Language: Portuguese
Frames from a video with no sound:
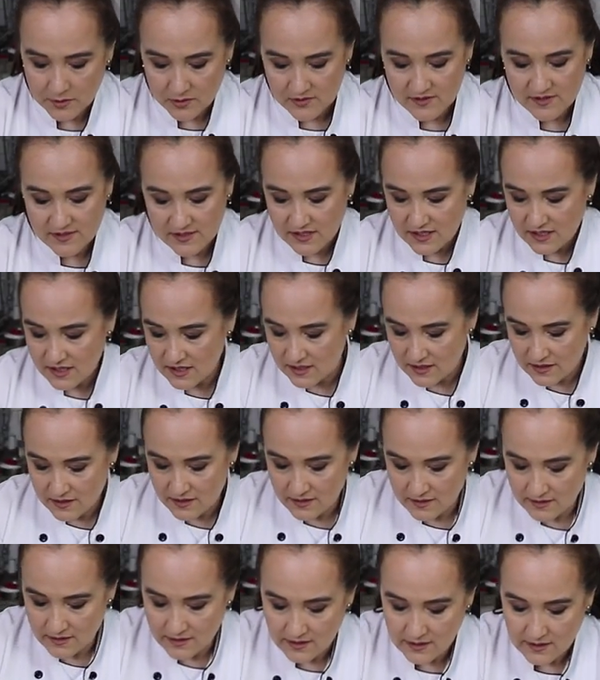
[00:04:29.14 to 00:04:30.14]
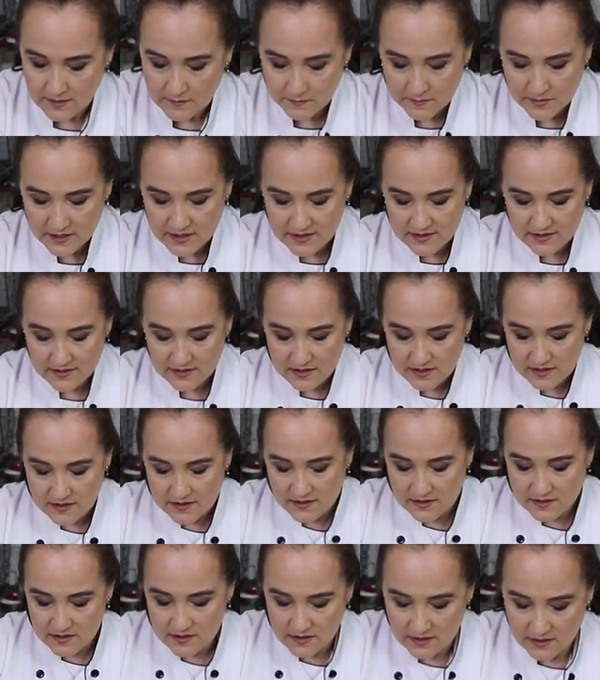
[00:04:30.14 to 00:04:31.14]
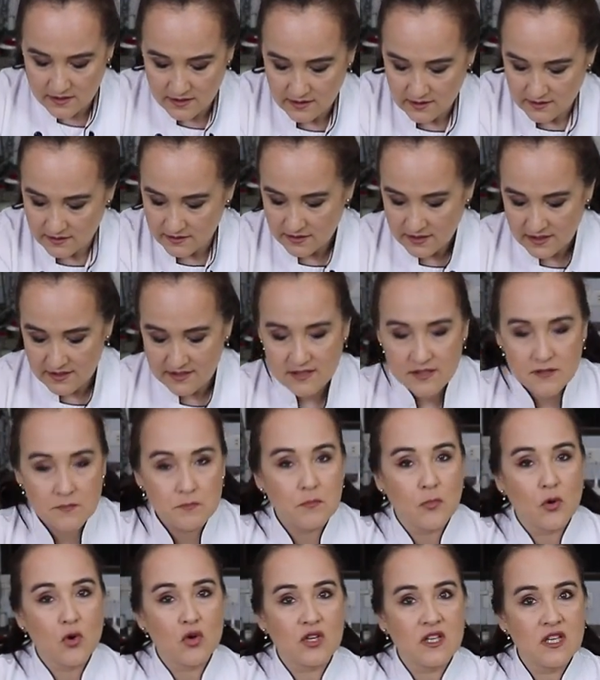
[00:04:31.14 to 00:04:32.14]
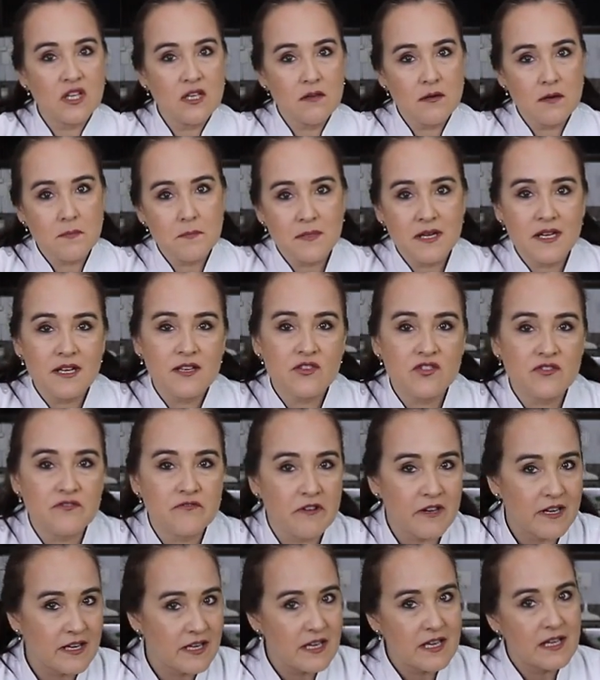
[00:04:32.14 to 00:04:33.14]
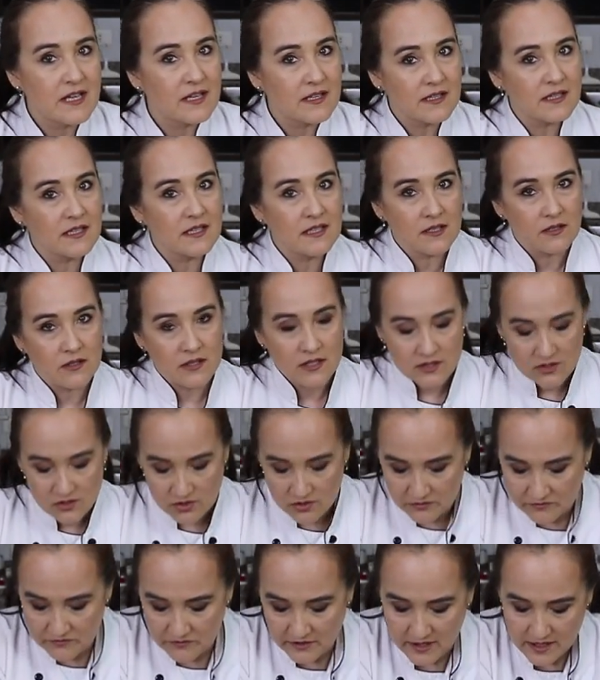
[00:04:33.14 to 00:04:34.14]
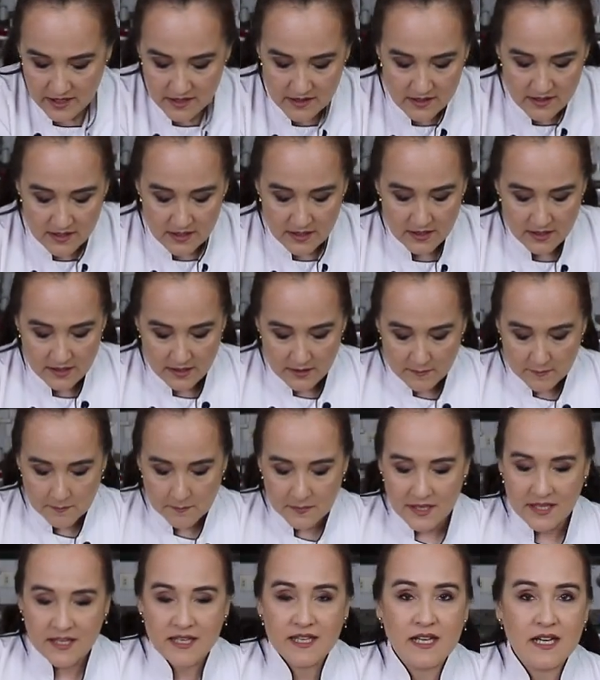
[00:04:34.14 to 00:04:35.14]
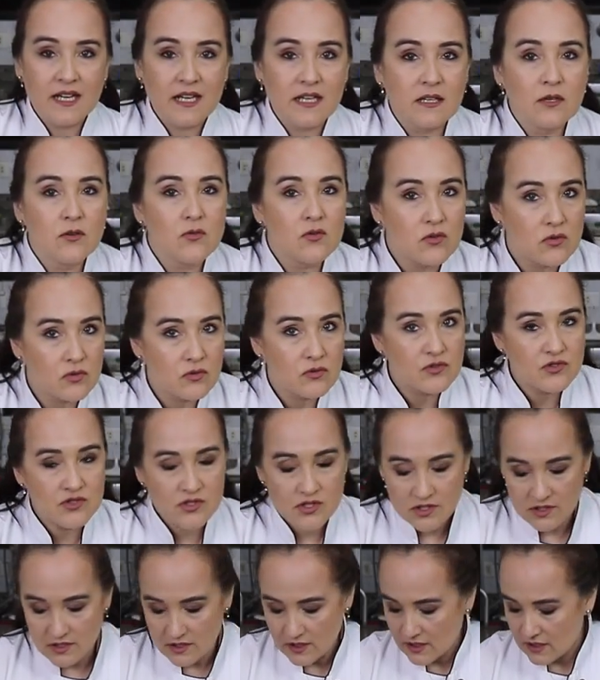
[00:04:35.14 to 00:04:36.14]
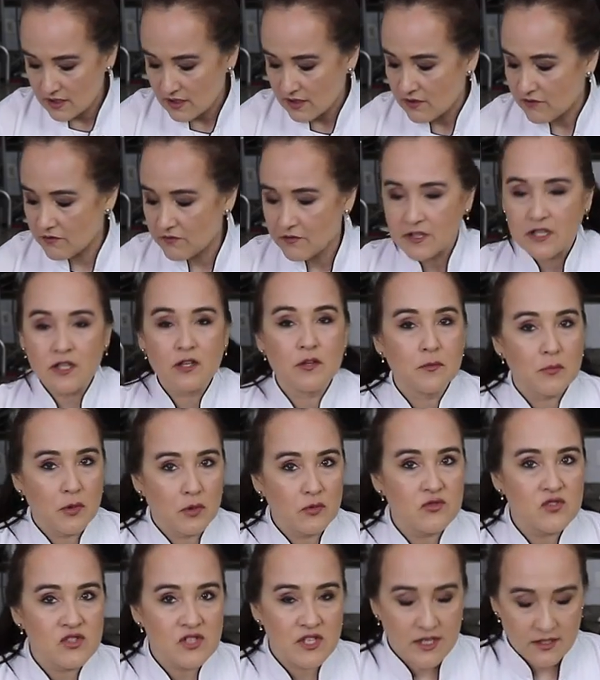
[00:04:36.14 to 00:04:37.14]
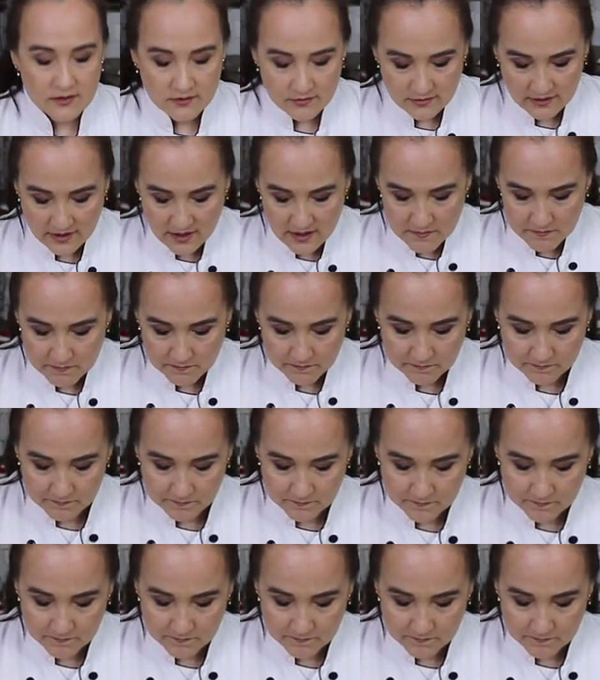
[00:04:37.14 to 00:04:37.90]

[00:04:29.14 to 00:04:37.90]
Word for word: pode ser que precise desse pouquinho a mais de farinha aqui na hora de sovar, para que ela não grude e fique no ponto certo, tá?